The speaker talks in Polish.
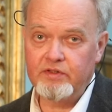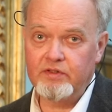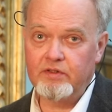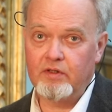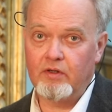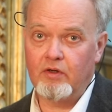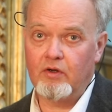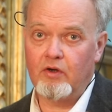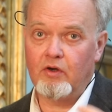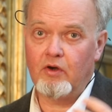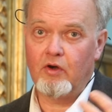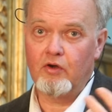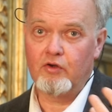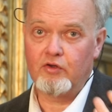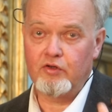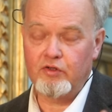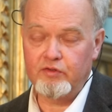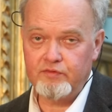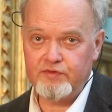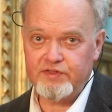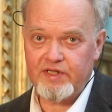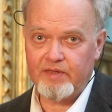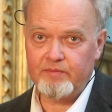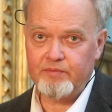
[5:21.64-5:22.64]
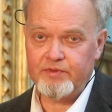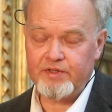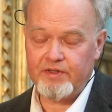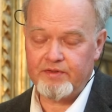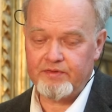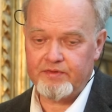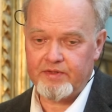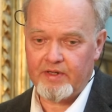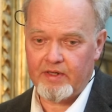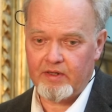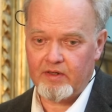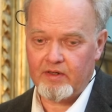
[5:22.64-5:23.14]
tylko ogrodu
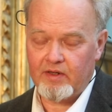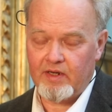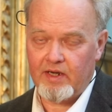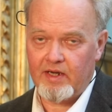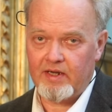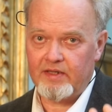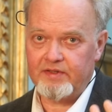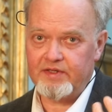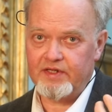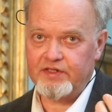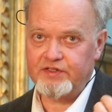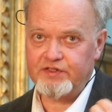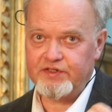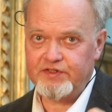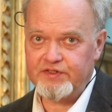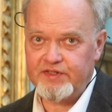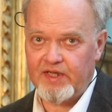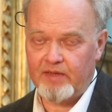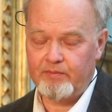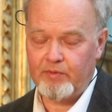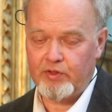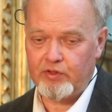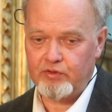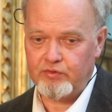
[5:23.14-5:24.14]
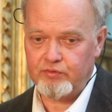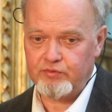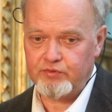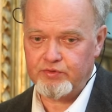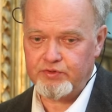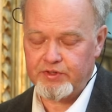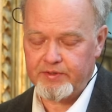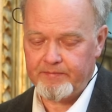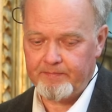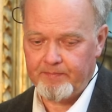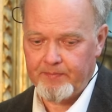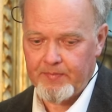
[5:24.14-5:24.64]
zamkniętego, ale także samej
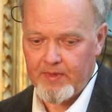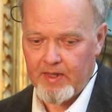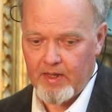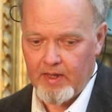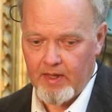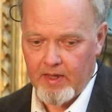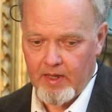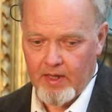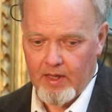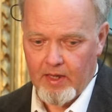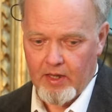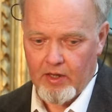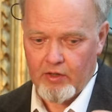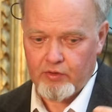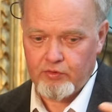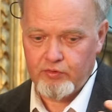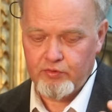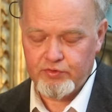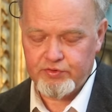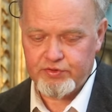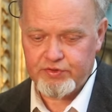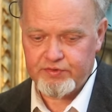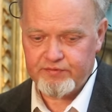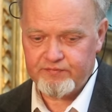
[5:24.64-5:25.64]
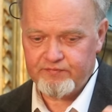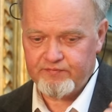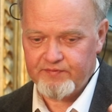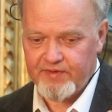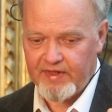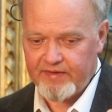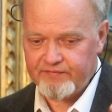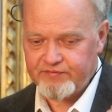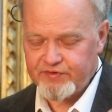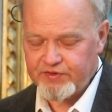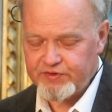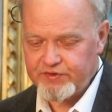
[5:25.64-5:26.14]
róży. Już w
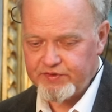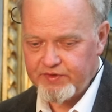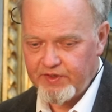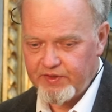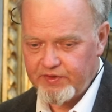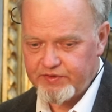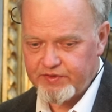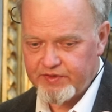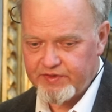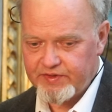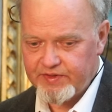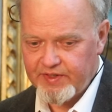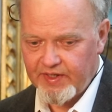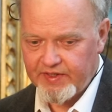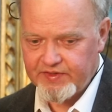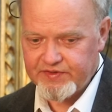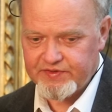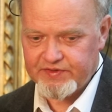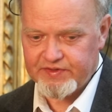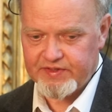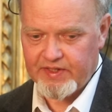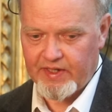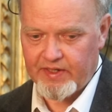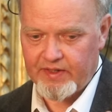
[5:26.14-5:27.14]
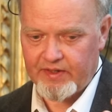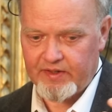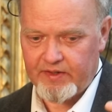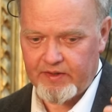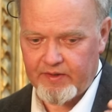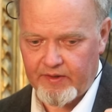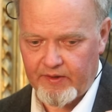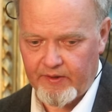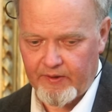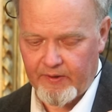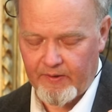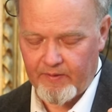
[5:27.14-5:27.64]
najwcześniejszych
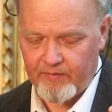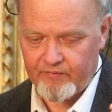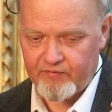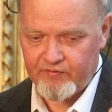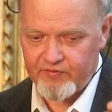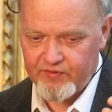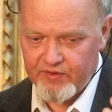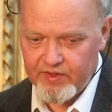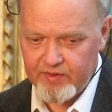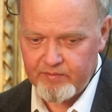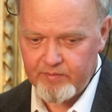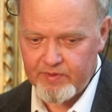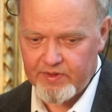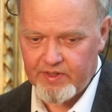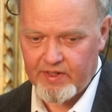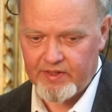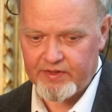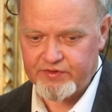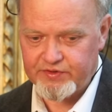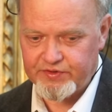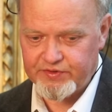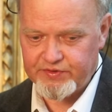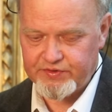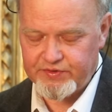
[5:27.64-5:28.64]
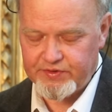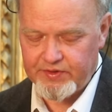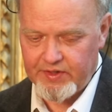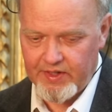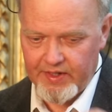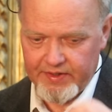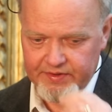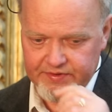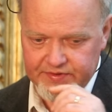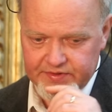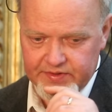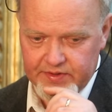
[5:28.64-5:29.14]
tekstach, e, hymnach
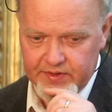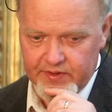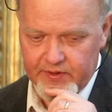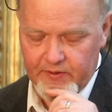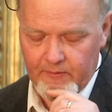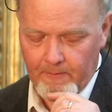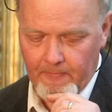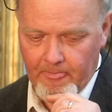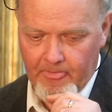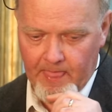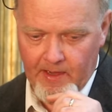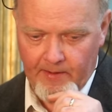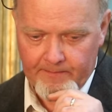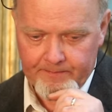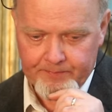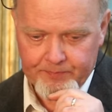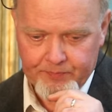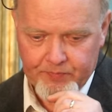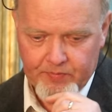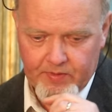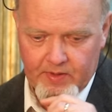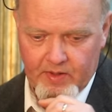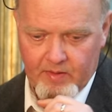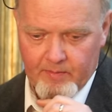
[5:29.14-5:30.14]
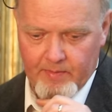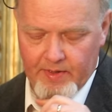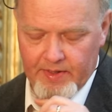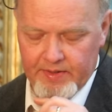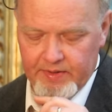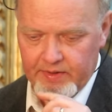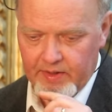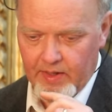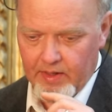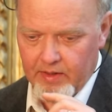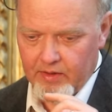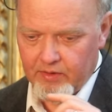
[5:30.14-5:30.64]
chrześcijańskich
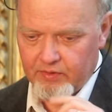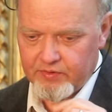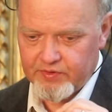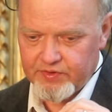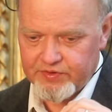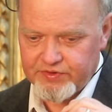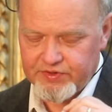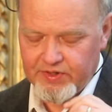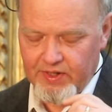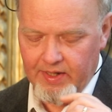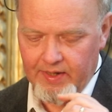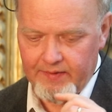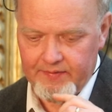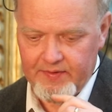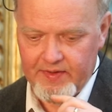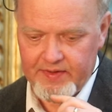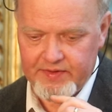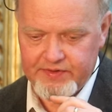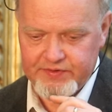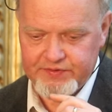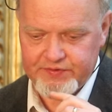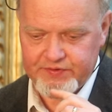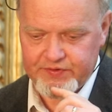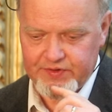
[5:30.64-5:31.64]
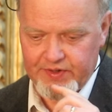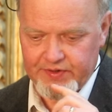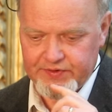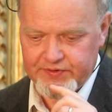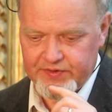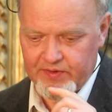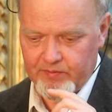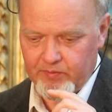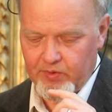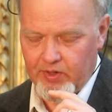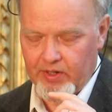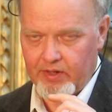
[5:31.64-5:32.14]
Maryja określana jest
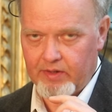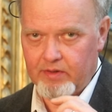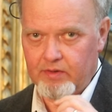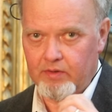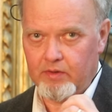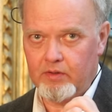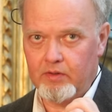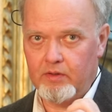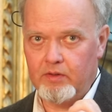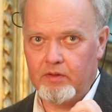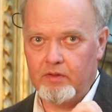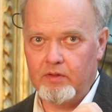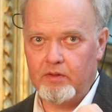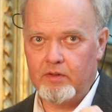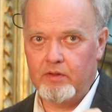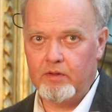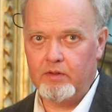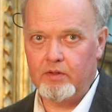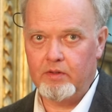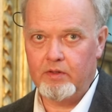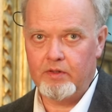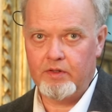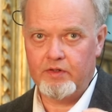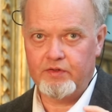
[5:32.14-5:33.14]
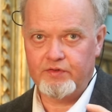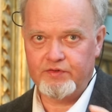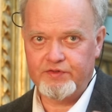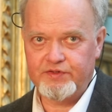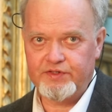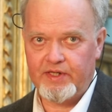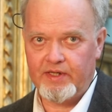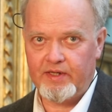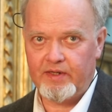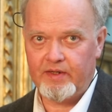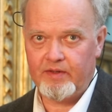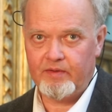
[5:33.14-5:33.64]
czasem jako
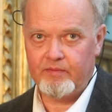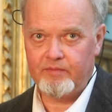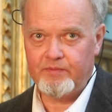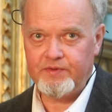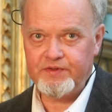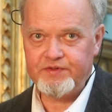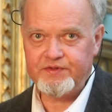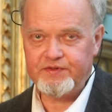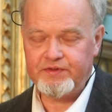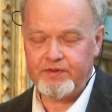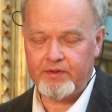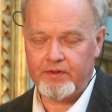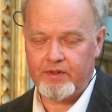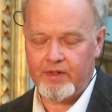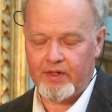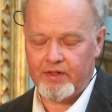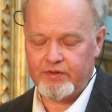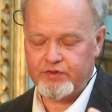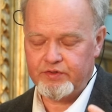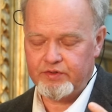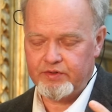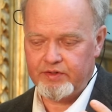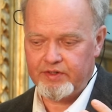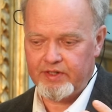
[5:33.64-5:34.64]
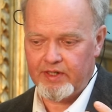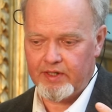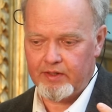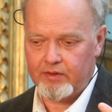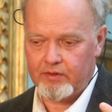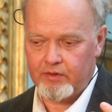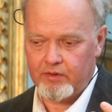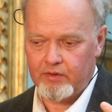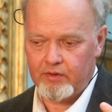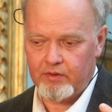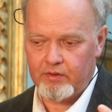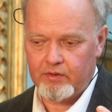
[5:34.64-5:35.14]
rosa mistyka, czyli
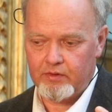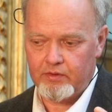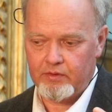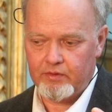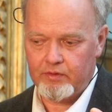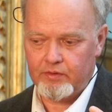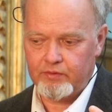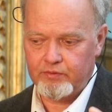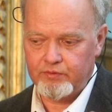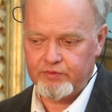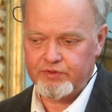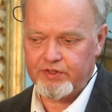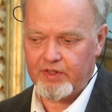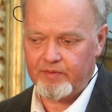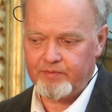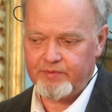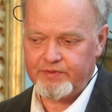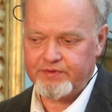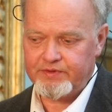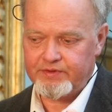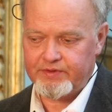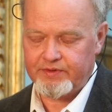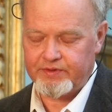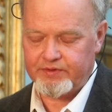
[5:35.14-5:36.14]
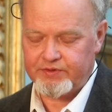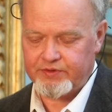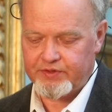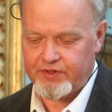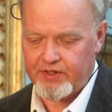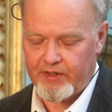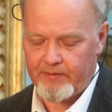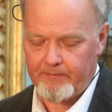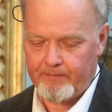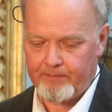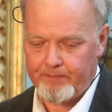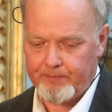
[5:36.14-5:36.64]
jako róża
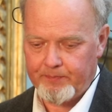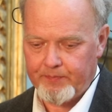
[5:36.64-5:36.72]
mistyczna.